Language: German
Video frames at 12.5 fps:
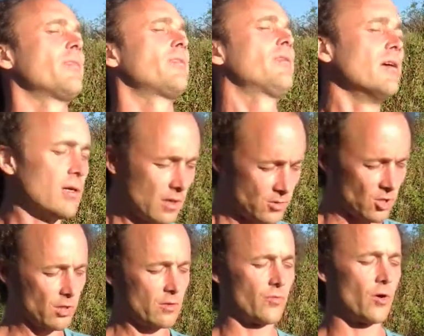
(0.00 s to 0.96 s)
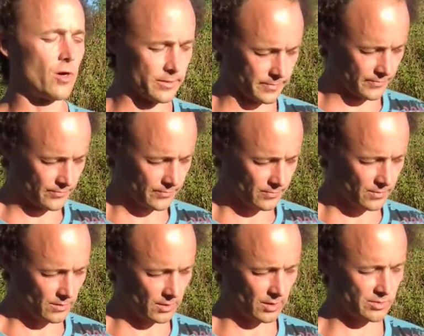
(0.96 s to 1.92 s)
dir gesagt worden,
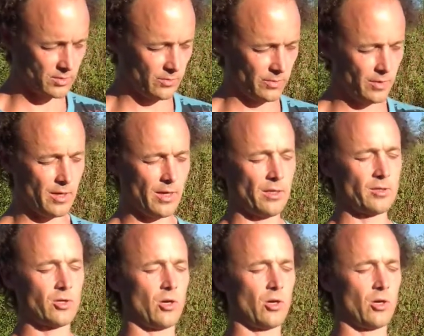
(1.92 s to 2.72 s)
dass du wählen